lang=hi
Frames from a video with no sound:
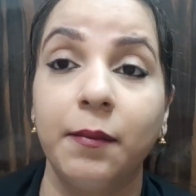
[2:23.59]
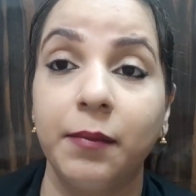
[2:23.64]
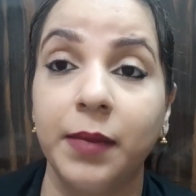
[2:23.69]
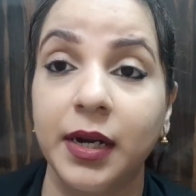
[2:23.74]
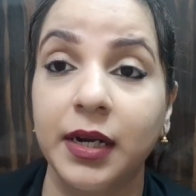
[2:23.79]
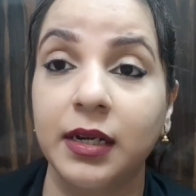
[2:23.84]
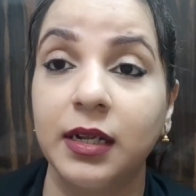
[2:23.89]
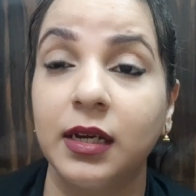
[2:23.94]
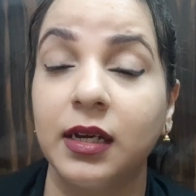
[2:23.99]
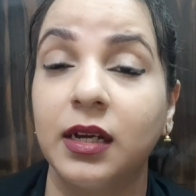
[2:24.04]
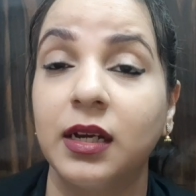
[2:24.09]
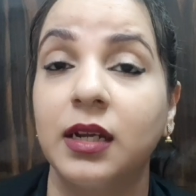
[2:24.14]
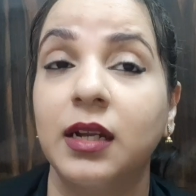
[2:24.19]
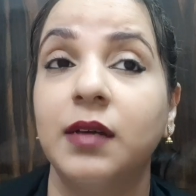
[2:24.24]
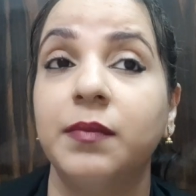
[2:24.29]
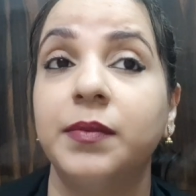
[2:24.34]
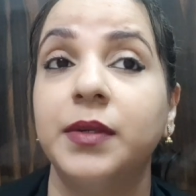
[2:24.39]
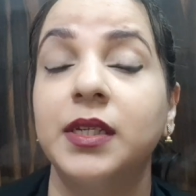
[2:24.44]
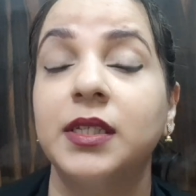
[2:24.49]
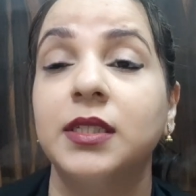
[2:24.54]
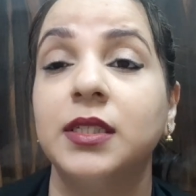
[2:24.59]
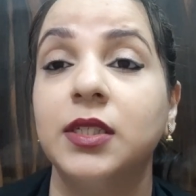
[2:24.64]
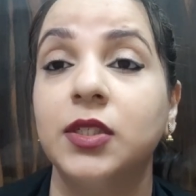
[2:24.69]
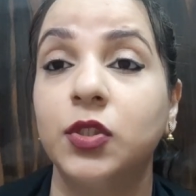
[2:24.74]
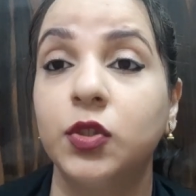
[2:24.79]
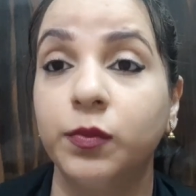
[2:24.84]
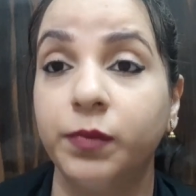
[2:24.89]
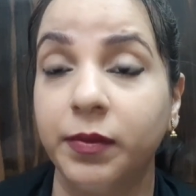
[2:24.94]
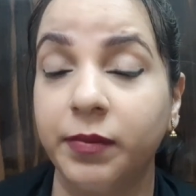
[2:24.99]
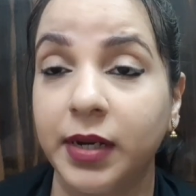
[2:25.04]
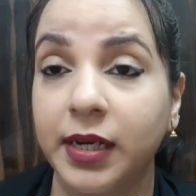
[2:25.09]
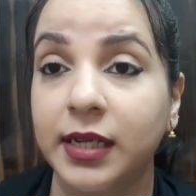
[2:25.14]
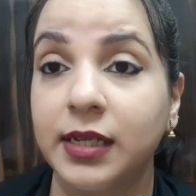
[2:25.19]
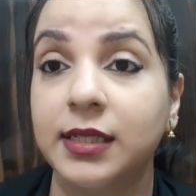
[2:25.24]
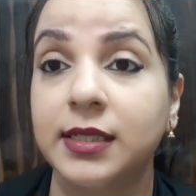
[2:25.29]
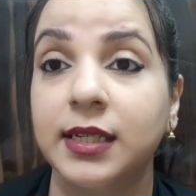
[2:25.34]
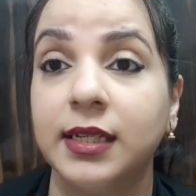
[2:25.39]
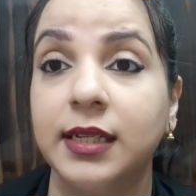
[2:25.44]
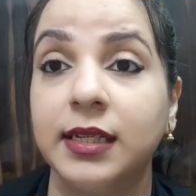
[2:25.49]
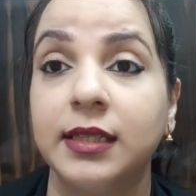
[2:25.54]
बट अगर आप किसी
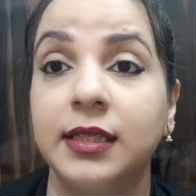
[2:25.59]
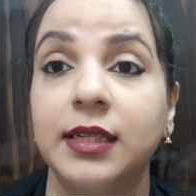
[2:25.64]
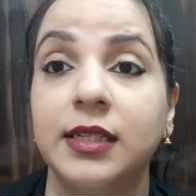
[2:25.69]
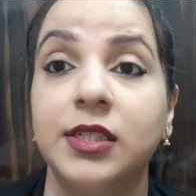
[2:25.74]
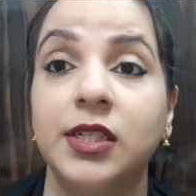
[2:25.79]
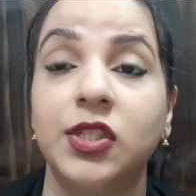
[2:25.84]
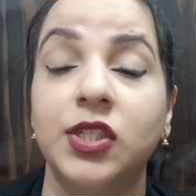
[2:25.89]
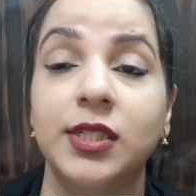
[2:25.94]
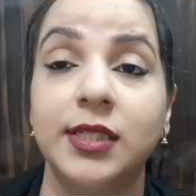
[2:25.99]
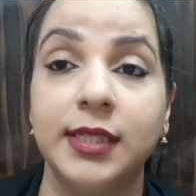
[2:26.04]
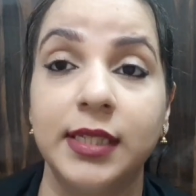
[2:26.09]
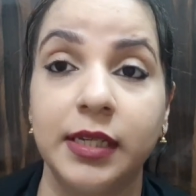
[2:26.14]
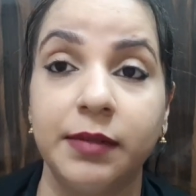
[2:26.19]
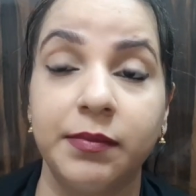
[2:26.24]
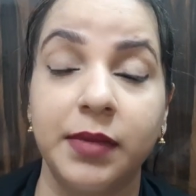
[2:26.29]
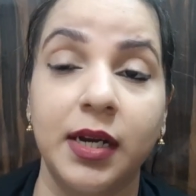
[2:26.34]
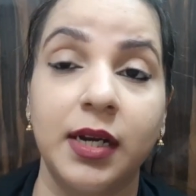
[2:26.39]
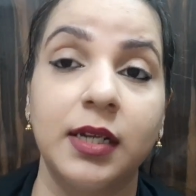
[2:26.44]
सुपर से लेते हैं जैसे डी